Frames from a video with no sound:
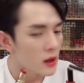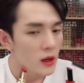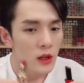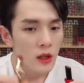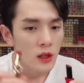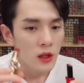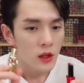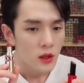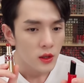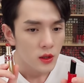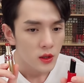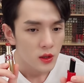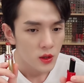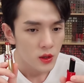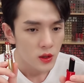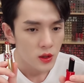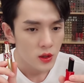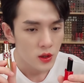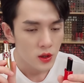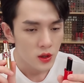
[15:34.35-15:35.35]
你可不可以涂
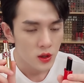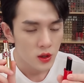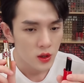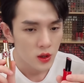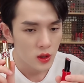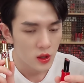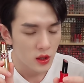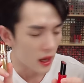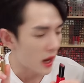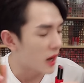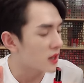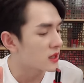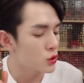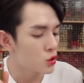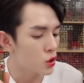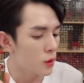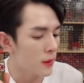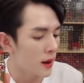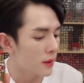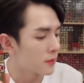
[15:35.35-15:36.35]
到我身上？等一下
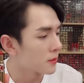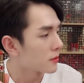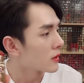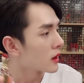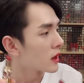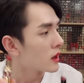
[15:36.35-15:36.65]
再说吧。